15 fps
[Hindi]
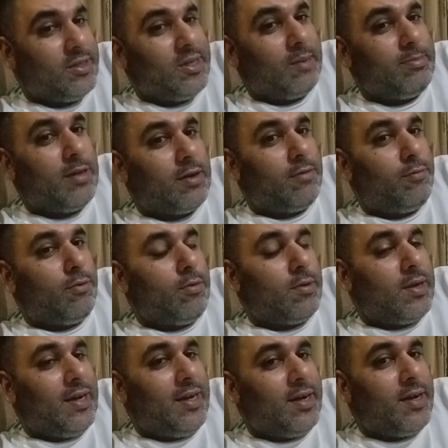जब तक वो
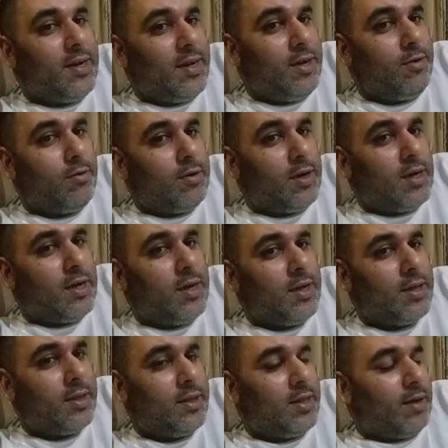क्लियर नहीं होगा
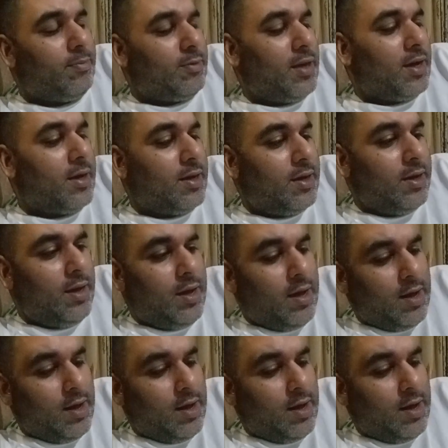तब तक